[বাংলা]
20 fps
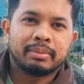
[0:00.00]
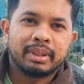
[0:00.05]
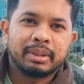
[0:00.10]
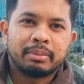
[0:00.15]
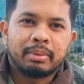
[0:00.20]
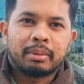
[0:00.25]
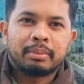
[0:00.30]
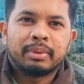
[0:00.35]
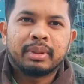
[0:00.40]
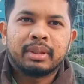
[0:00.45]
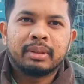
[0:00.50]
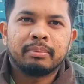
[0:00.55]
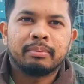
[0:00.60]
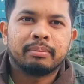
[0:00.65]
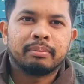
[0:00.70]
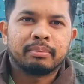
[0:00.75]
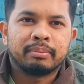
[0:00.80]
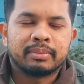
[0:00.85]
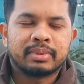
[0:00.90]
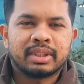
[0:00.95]
কীভাবে
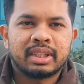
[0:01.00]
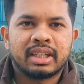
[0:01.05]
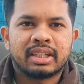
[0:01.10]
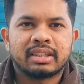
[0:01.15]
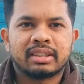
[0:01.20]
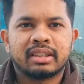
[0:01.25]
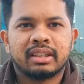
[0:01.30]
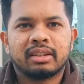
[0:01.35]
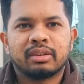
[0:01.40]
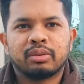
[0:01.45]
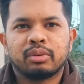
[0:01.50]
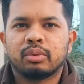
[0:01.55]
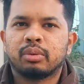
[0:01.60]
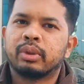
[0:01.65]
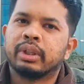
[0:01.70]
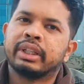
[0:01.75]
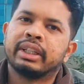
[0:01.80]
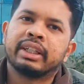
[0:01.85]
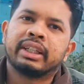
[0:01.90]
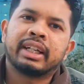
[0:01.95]
স্যানজেন টু
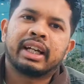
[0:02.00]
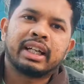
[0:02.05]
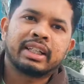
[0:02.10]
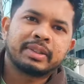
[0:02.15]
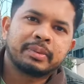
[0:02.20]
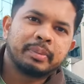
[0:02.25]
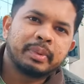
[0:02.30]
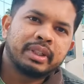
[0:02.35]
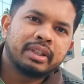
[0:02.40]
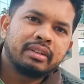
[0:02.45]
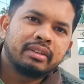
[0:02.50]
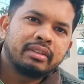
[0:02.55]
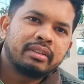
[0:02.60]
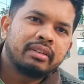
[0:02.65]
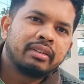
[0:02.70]
এদিকে আসবেন